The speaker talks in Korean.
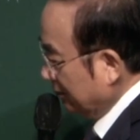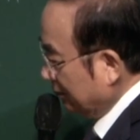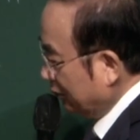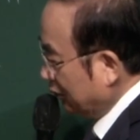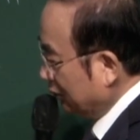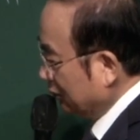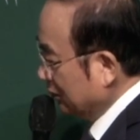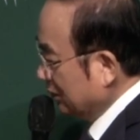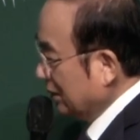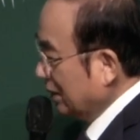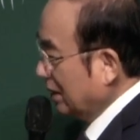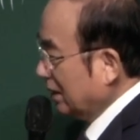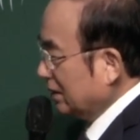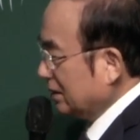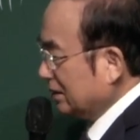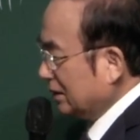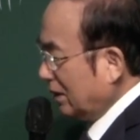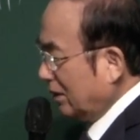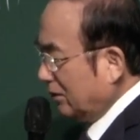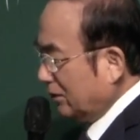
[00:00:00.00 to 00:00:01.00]
분쟁을 해
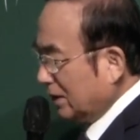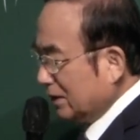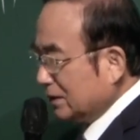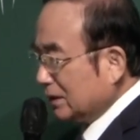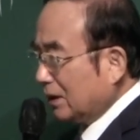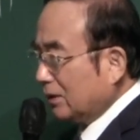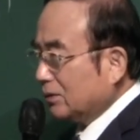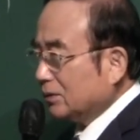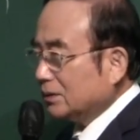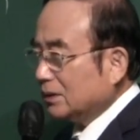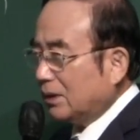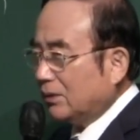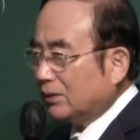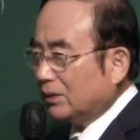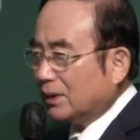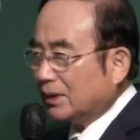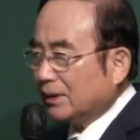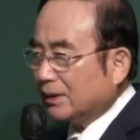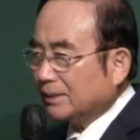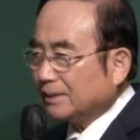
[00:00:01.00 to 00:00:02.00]
싸우라 자꾸
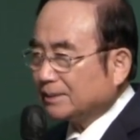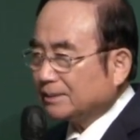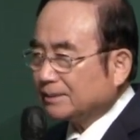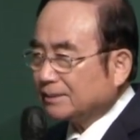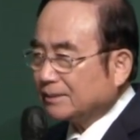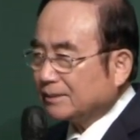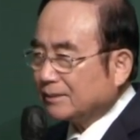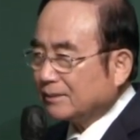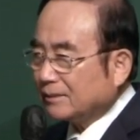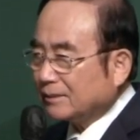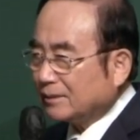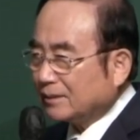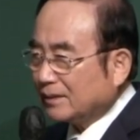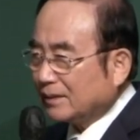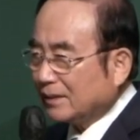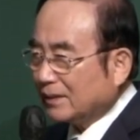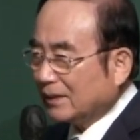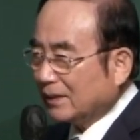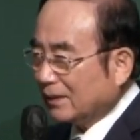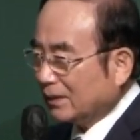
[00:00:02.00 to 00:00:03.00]
싸우라.
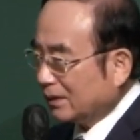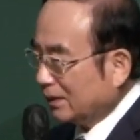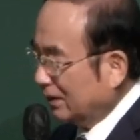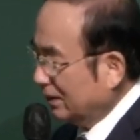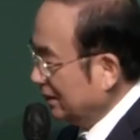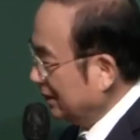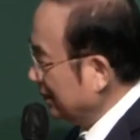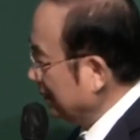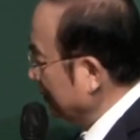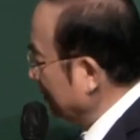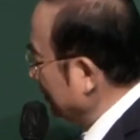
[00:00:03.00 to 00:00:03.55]
이게